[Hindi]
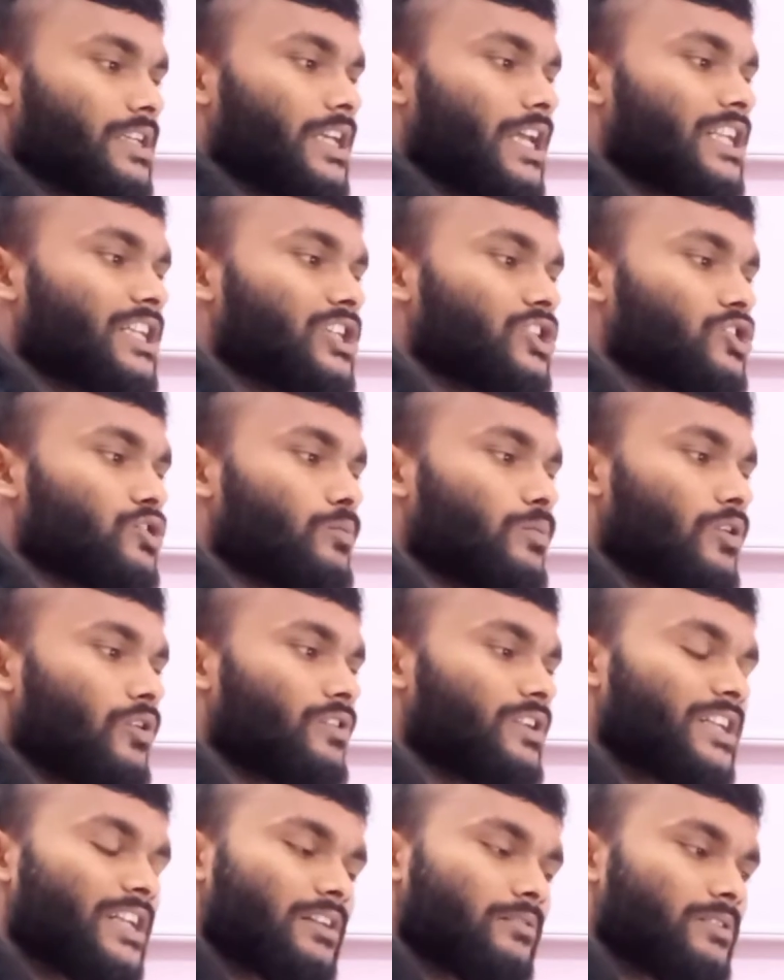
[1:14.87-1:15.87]
यानी कि जो
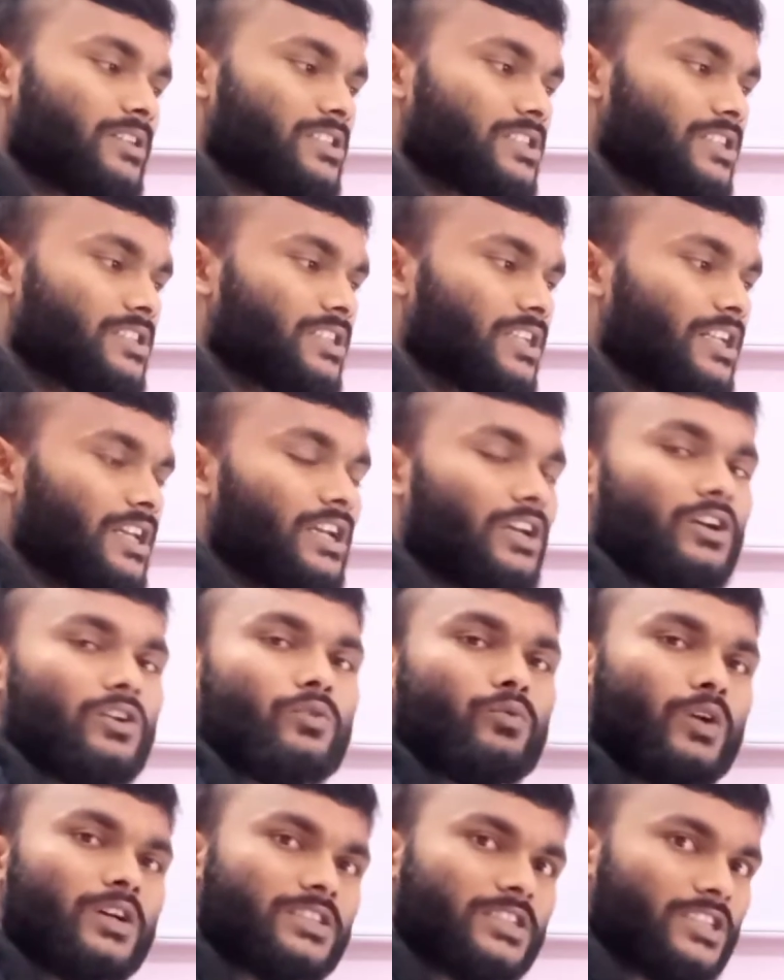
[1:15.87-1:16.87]
बरौनी रेलवे स्टेशन है
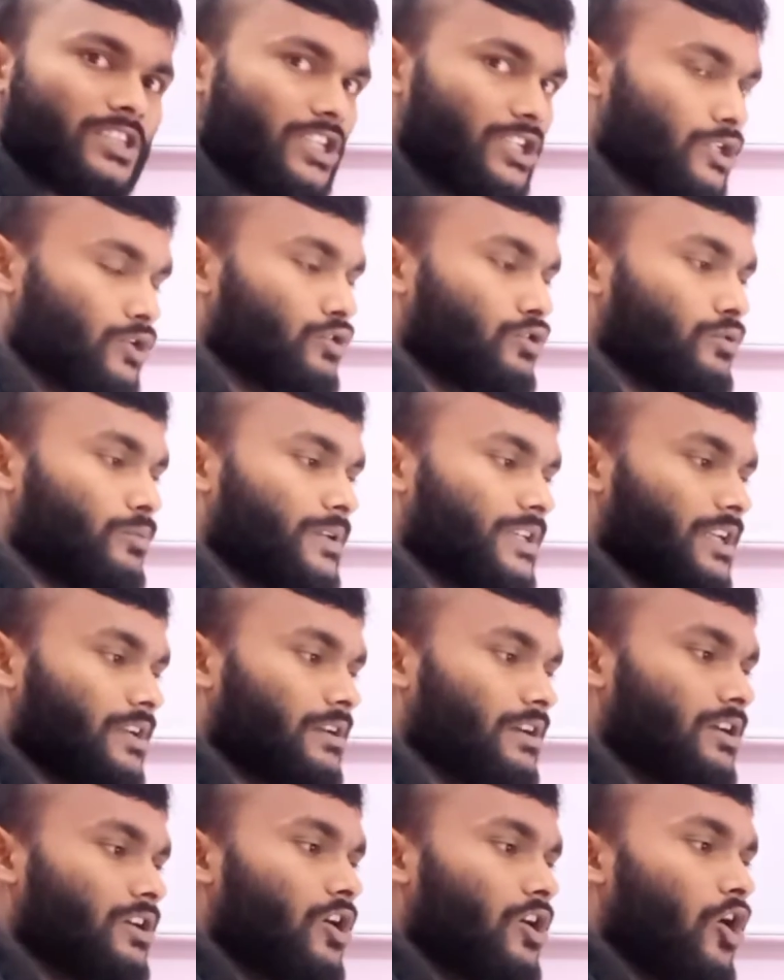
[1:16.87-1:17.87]
वहाँ से तीन किलोमीटर
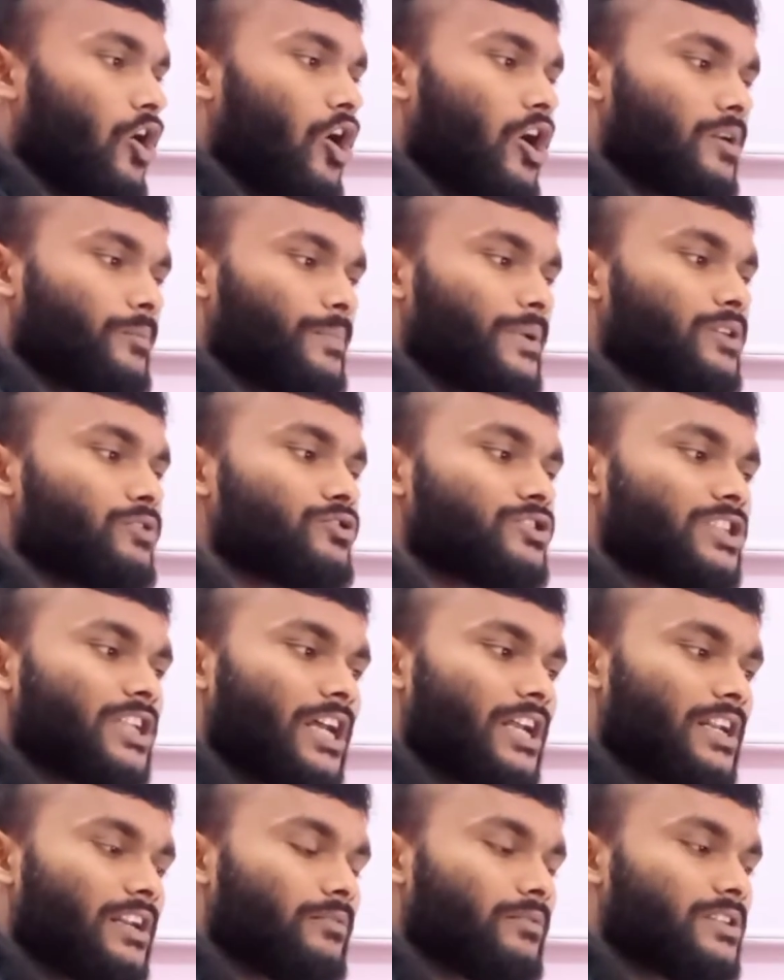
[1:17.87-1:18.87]
है और
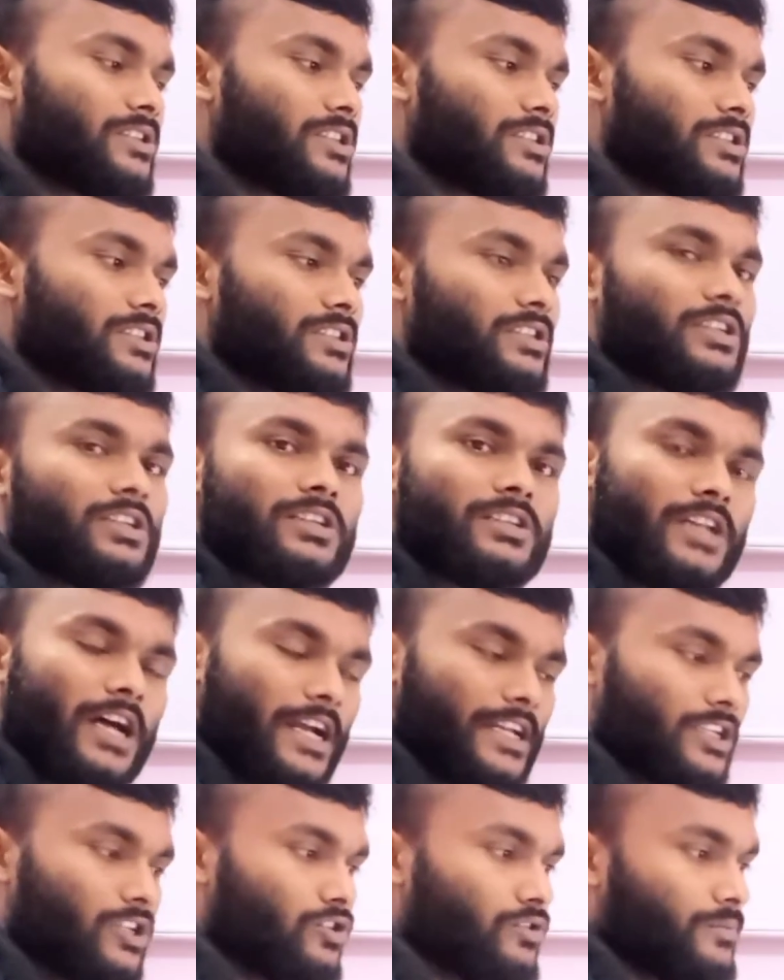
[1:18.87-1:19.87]
बेगूसराय रेलवे स्टेशन से
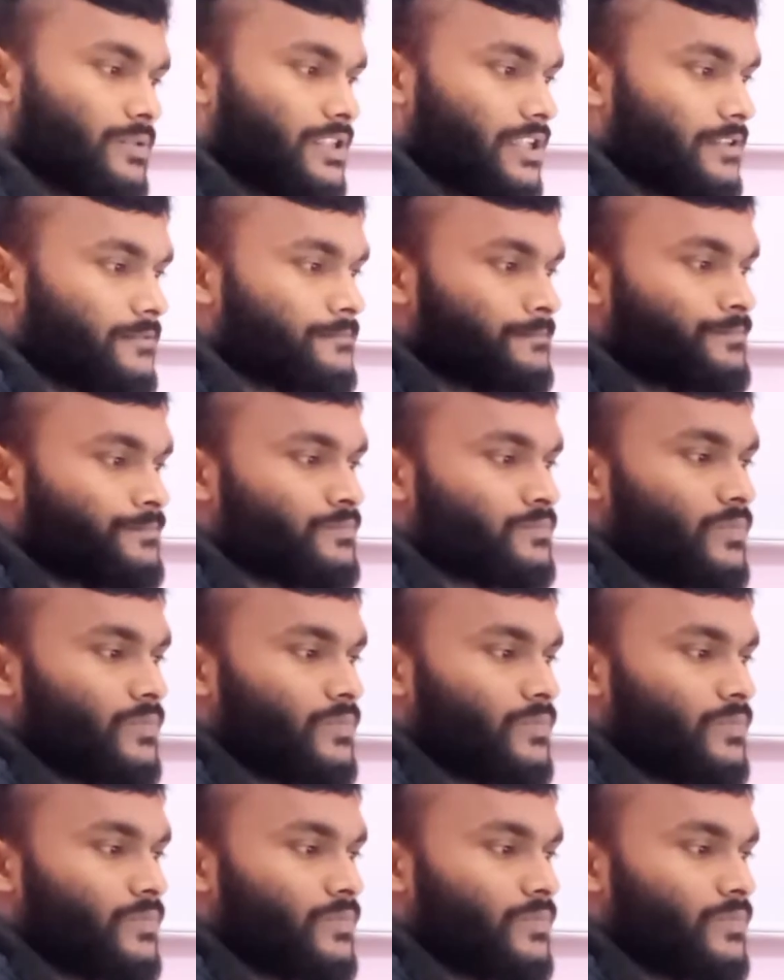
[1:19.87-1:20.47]
ढाई किलोमीटर